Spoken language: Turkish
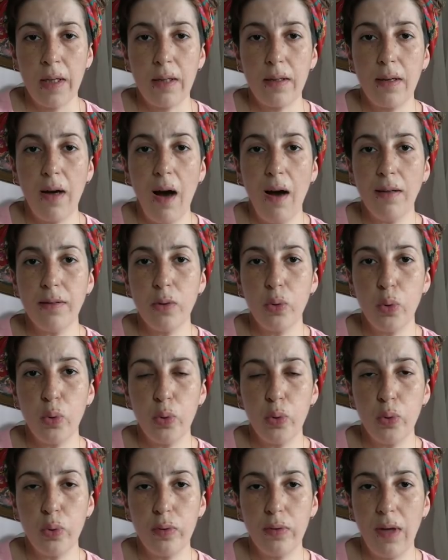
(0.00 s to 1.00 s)
kan
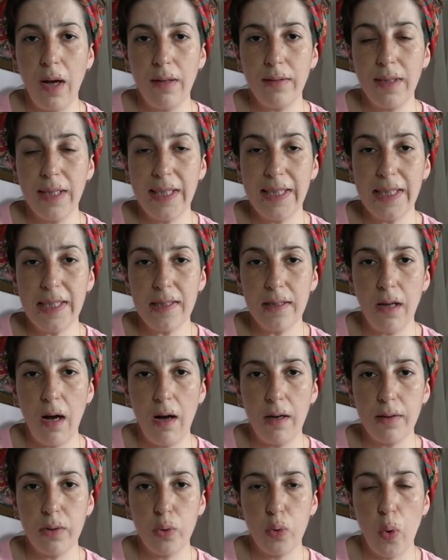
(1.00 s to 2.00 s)
durduktan 2
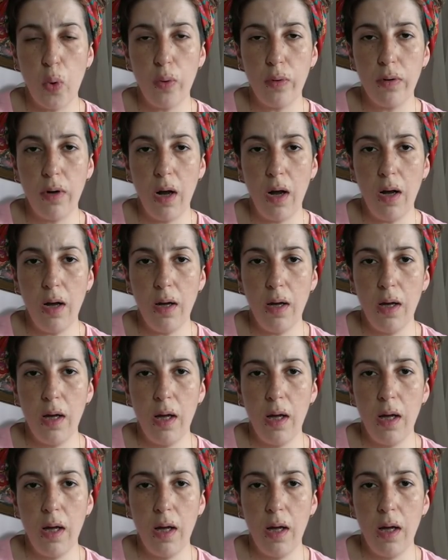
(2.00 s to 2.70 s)
saat sonra